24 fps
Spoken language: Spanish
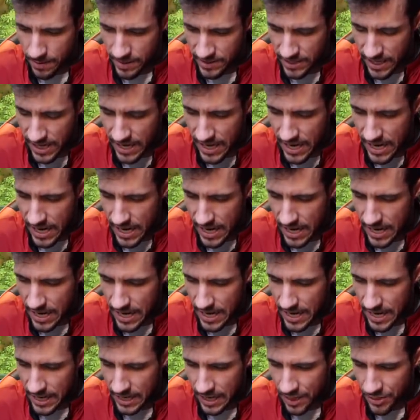Va a ser la,
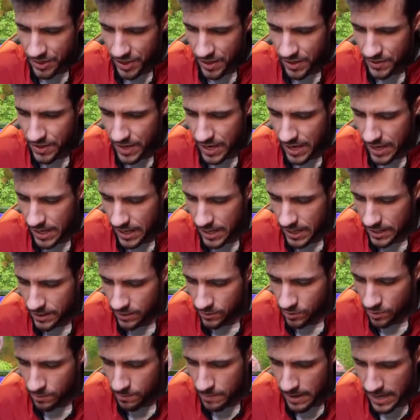la gracia del día, ¿eh? De
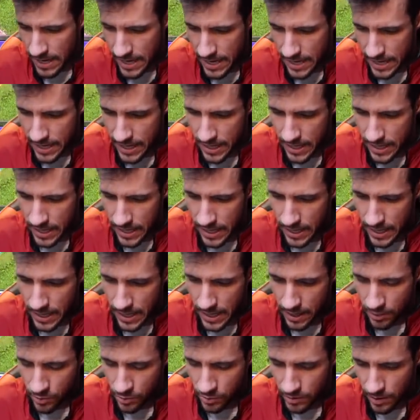tumbar
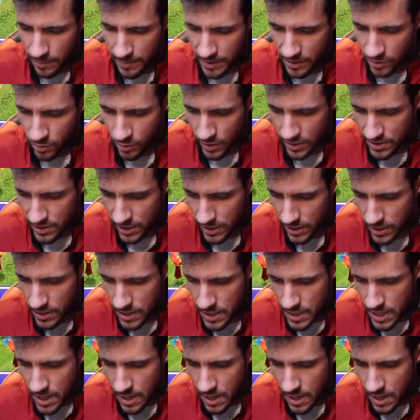el ayuntamiento ese.